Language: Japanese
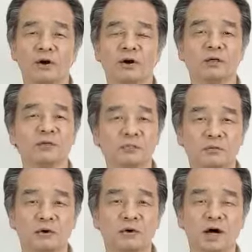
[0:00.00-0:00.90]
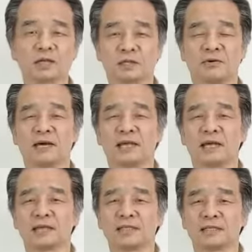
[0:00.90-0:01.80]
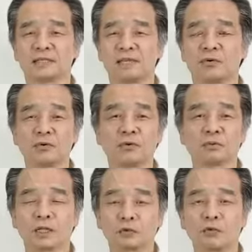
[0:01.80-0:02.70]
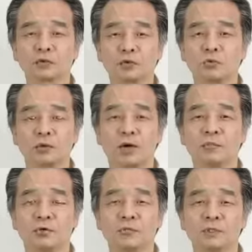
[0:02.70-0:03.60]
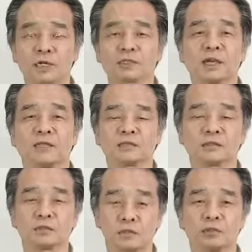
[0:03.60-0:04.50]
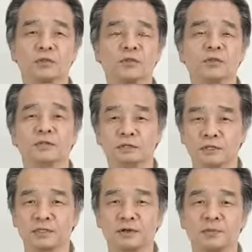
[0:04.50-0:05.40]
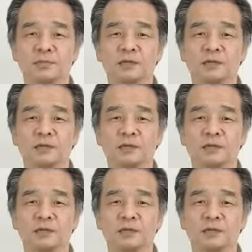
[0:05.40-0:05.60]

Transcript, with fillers: というのもあったわけなんですねこの建物そのものがもう昔から残っているんですよ